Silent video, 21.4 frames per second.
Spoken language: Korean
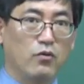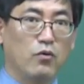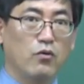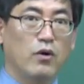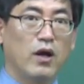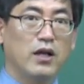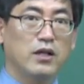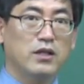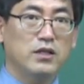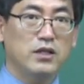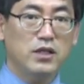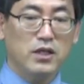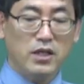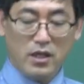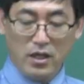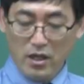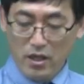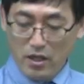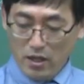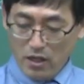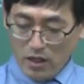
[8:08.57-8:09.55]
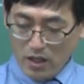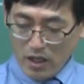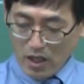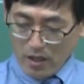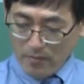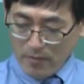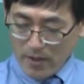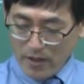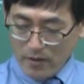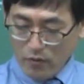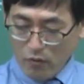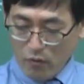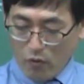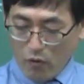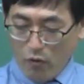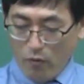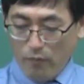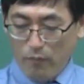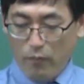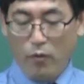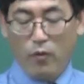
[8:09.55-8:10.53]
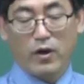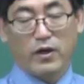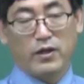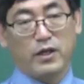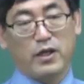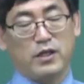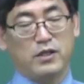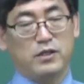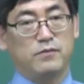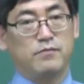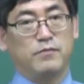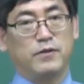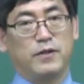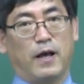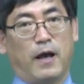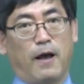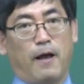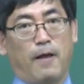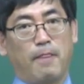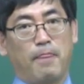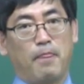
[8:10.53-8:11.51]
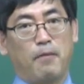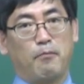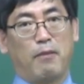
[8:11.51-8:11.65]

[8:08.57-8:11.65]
똑같이 MnO4가 되어 있습니다.